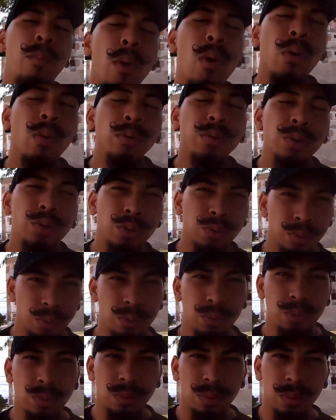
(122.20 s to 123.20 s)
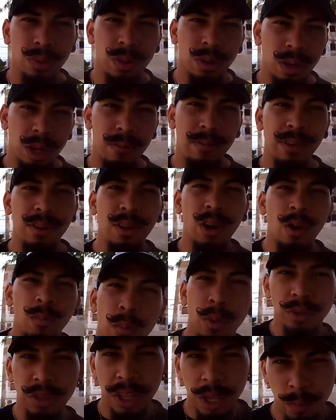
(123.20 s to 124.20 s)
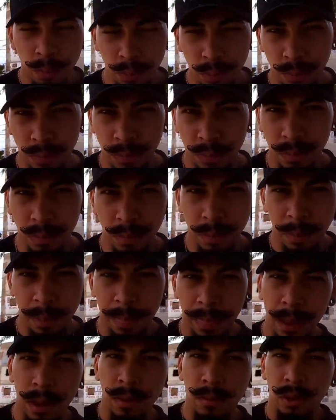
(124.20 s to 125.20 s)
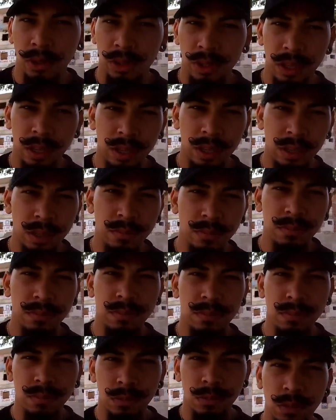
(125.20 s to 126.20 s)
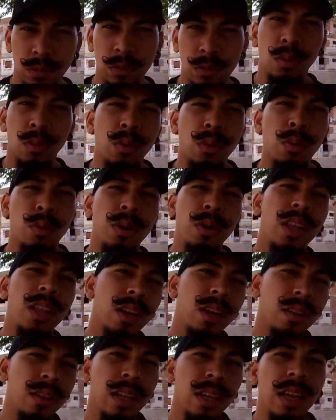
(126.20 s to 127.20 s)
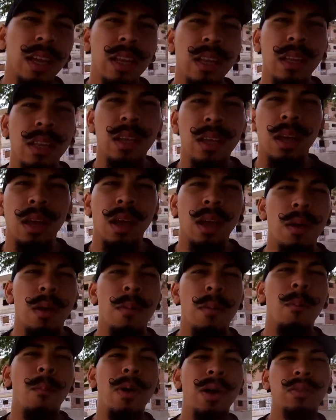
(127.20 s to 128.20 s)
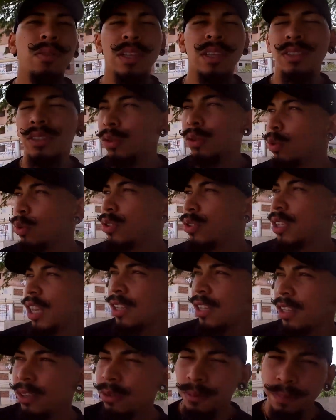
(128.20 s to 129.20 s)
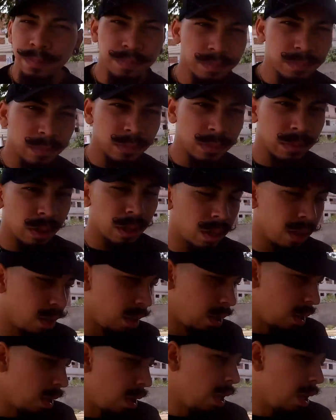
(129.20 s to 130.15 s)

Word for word: conjunto, ele vai durar um bom tempo. Você cuidando dele, manutenção tudo certinho. Tem pé de vela de marca